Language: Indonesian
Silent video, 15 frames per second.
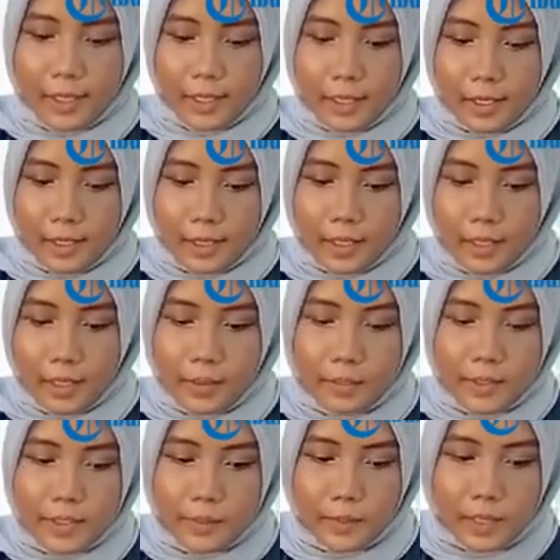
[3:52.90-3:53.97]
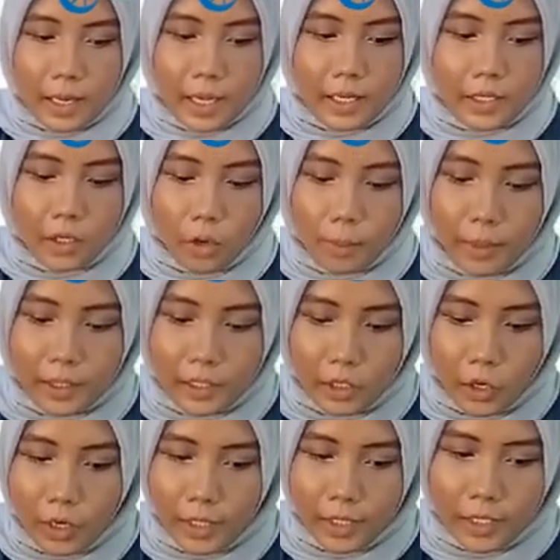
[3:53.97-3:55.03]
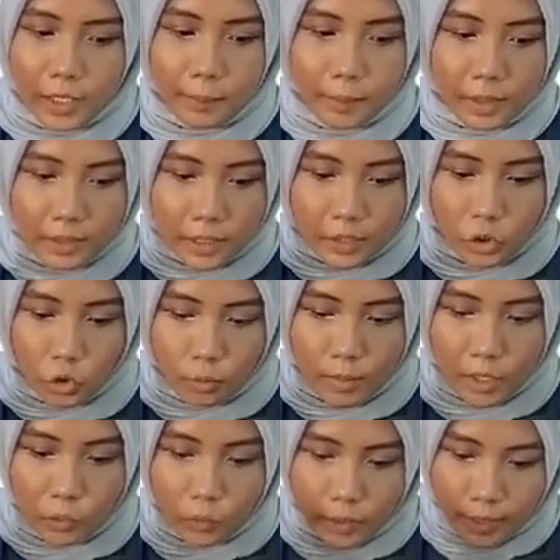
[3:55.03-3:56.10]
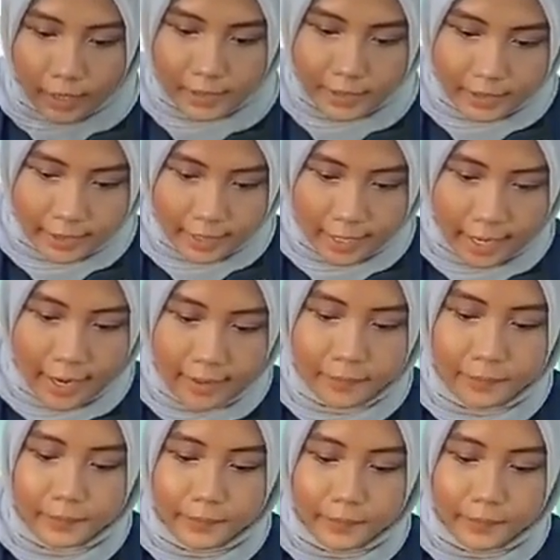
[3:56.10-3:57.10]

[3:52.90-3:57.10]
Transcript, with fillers: Oke, bismillahirrohmanirrohim. Kita coba dulu yang kecil ya.